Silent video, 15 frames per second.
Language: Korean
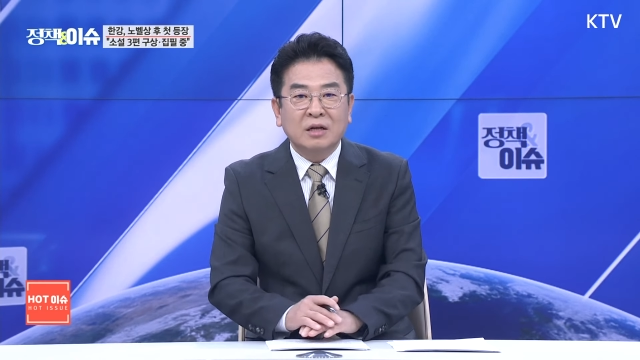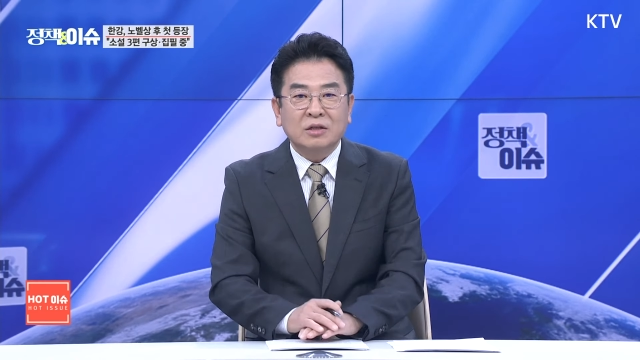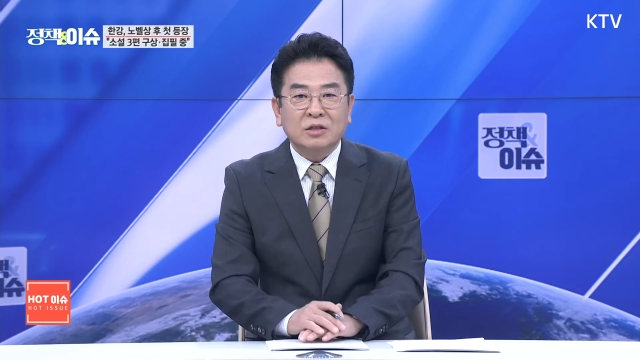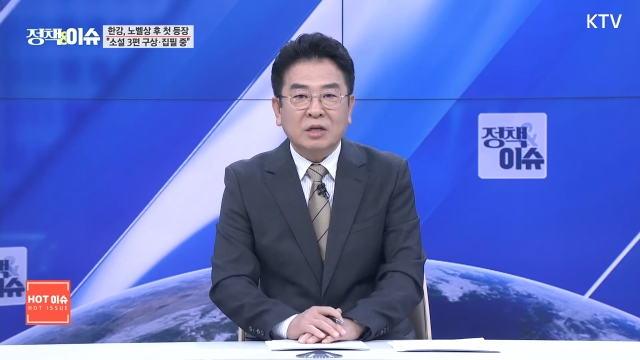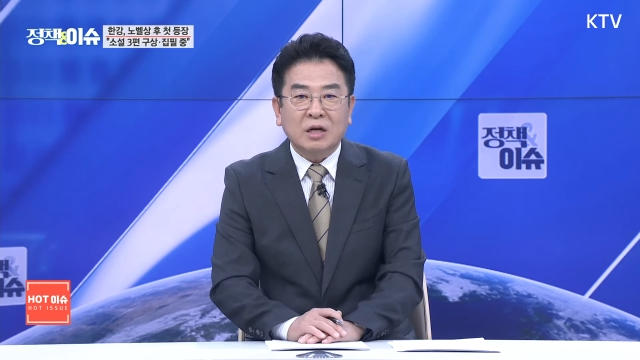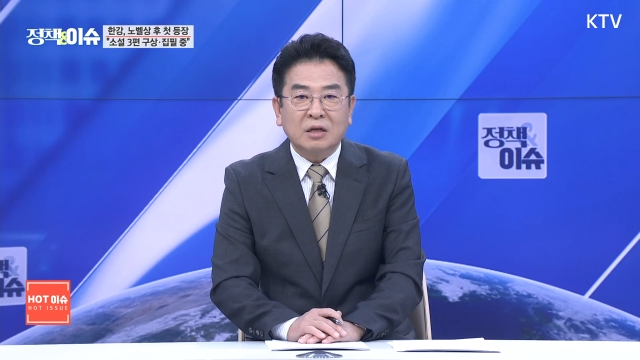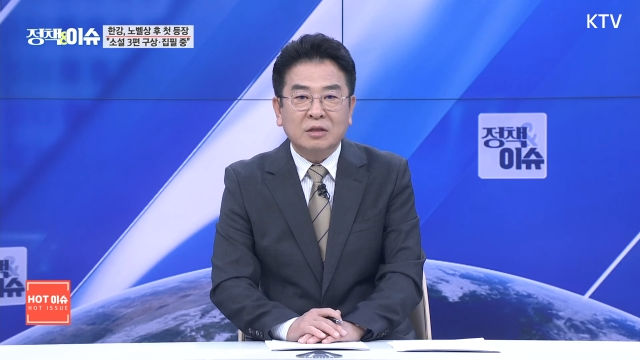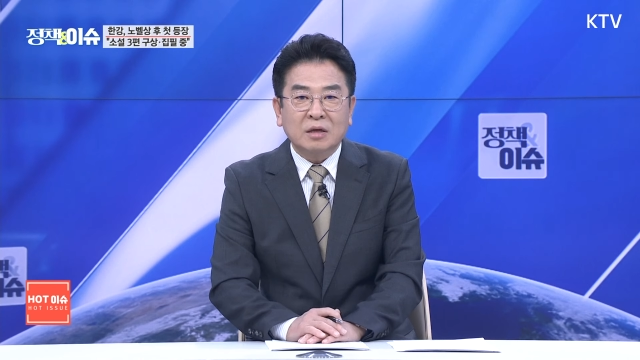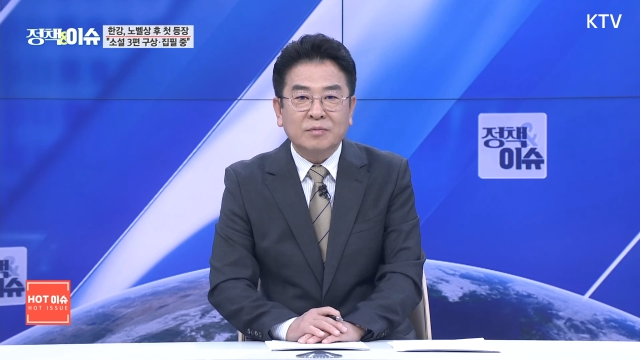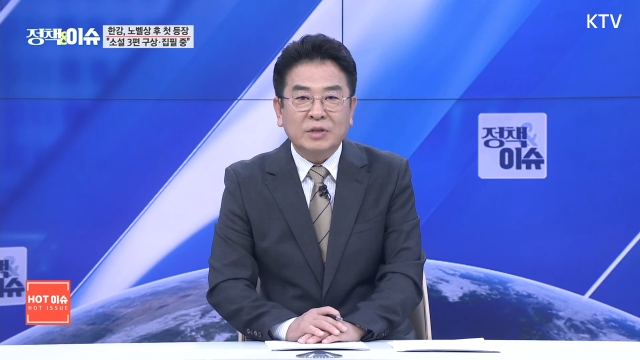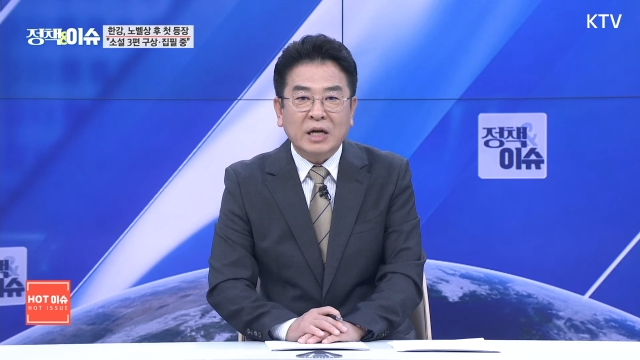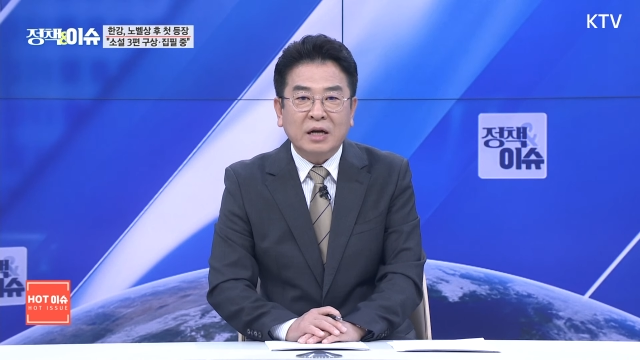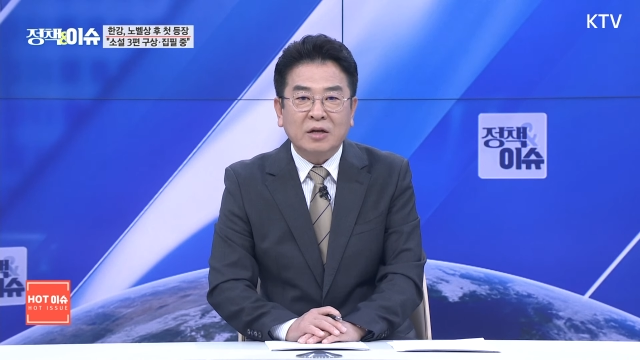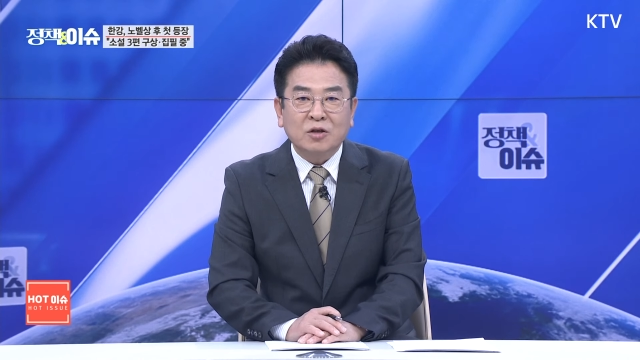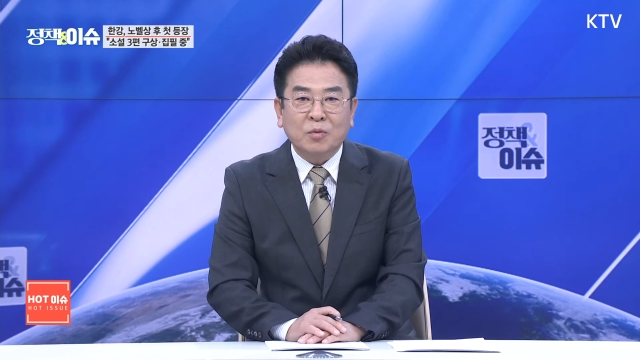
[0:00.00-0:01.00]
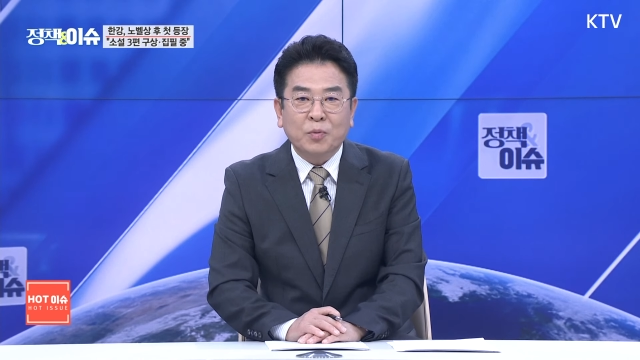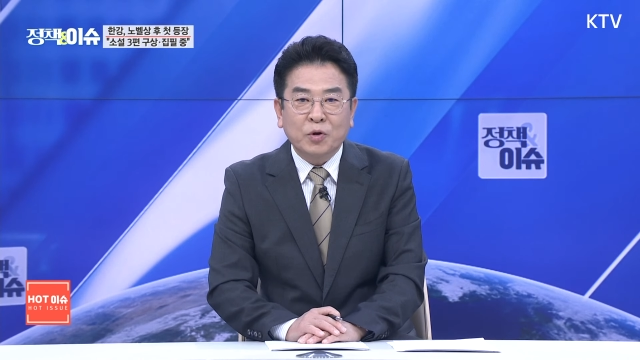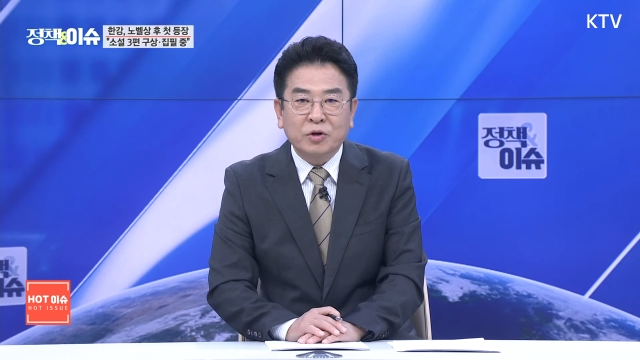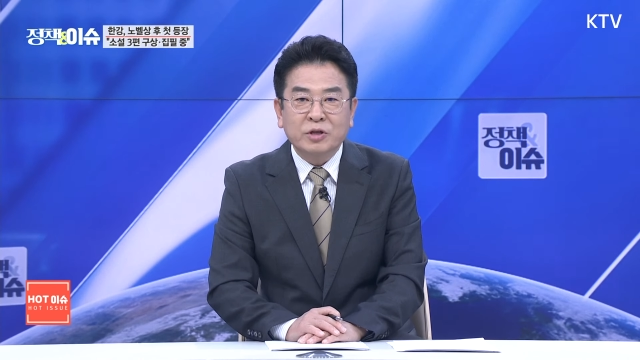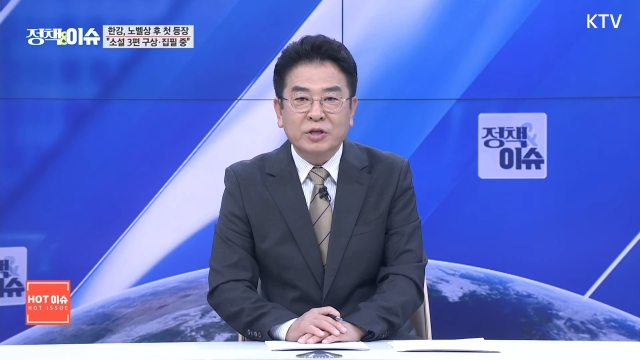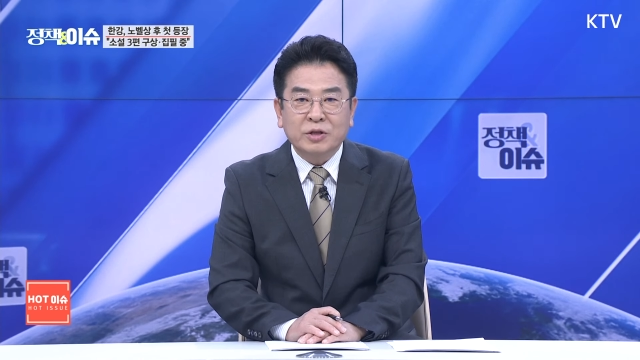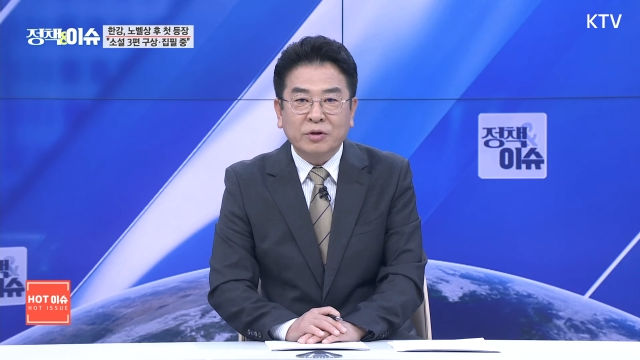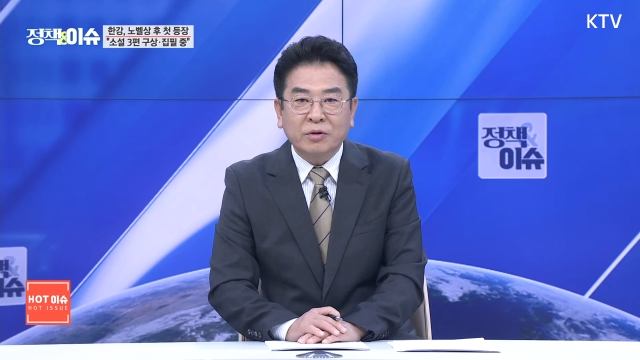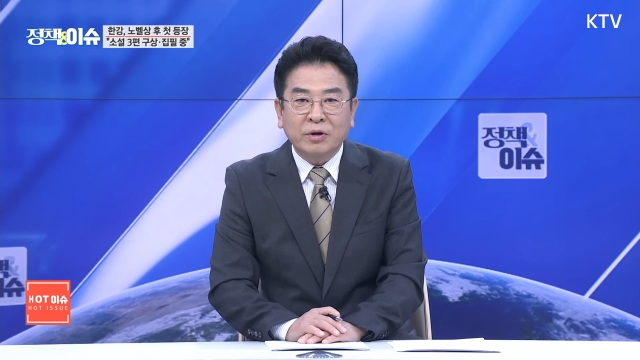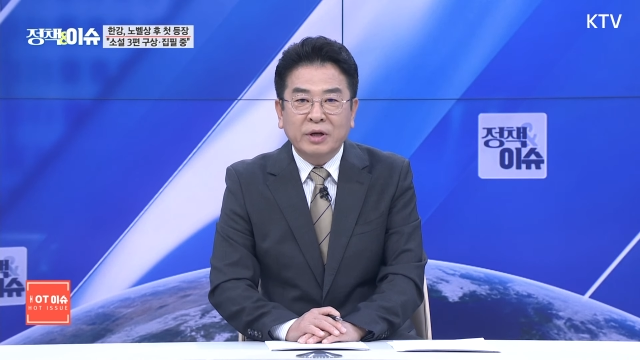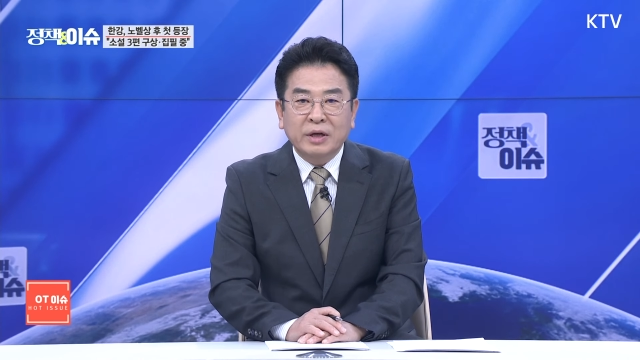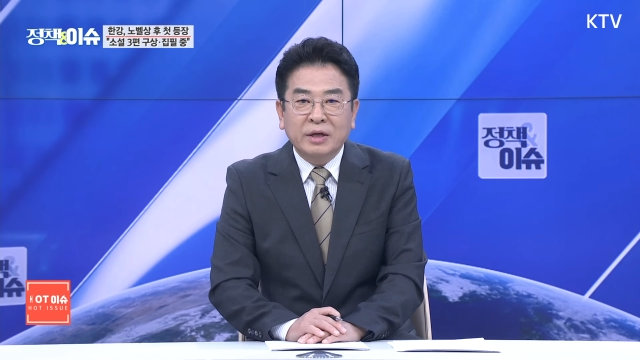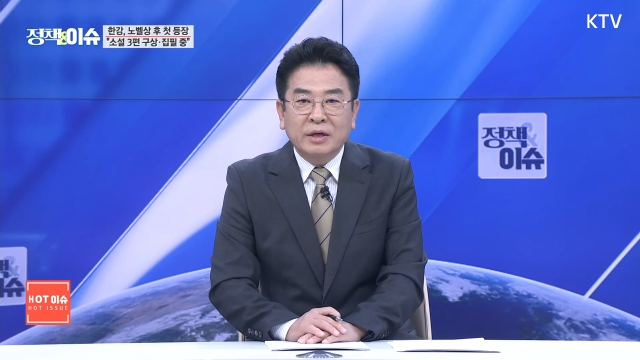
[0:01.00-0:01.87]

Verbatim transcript: 자, 참 작가적 표현이죠.